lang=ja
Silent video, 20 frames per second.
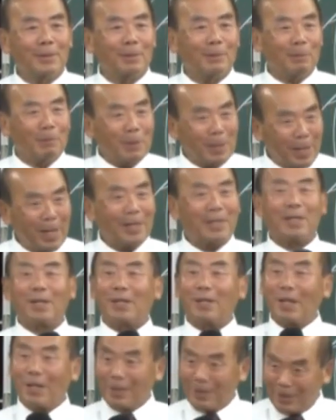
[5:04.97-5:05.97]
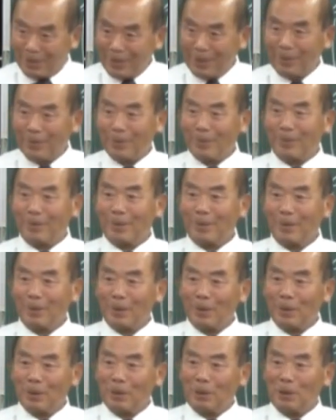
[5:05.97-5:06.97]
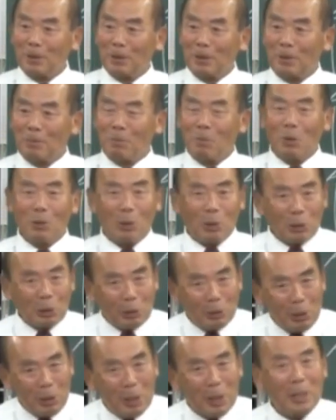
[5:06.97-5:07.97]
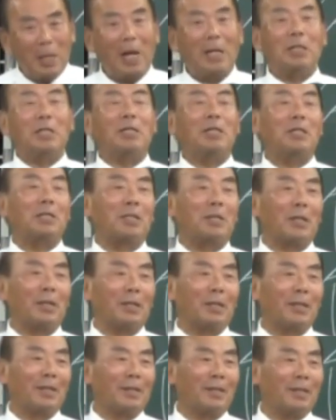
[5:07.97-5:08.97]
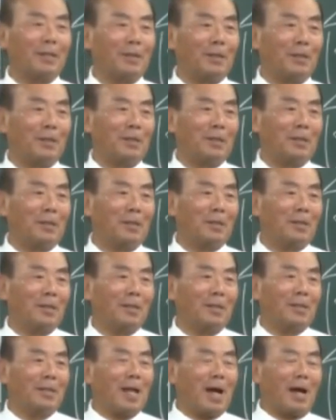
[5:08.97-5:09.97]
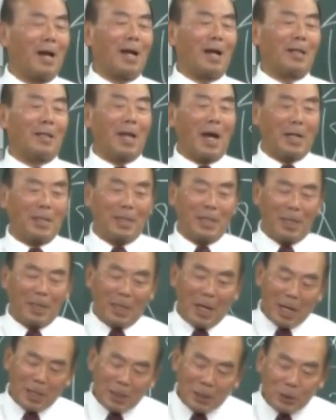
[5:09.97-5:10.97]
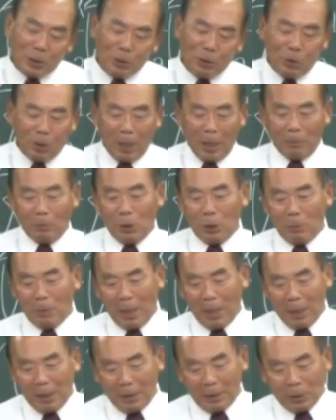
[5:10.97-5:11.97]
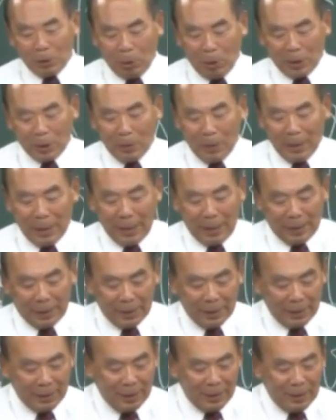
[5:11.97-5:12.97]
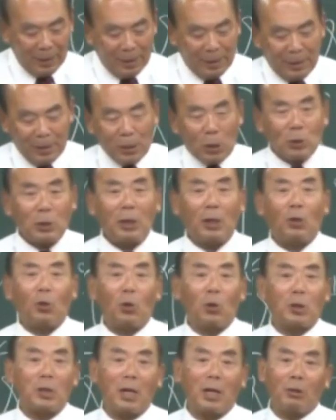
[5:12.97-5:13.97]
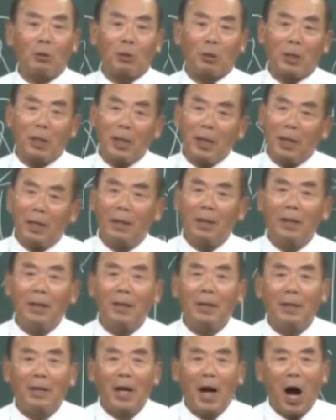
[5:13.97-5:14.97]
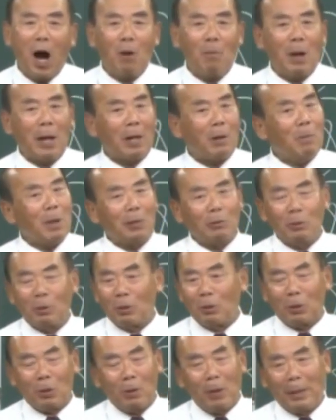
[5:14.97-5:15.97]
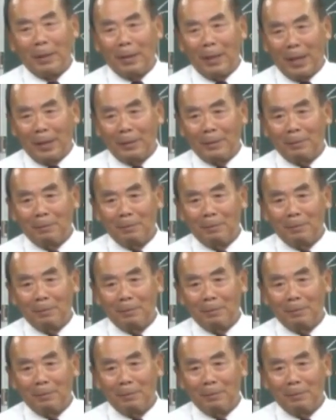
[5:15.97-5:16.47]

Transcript: みんな生きてきたんですものすごい大事にしてだから大事に大事にするから牛はストレスはないそして殺される時に暴れまくることはない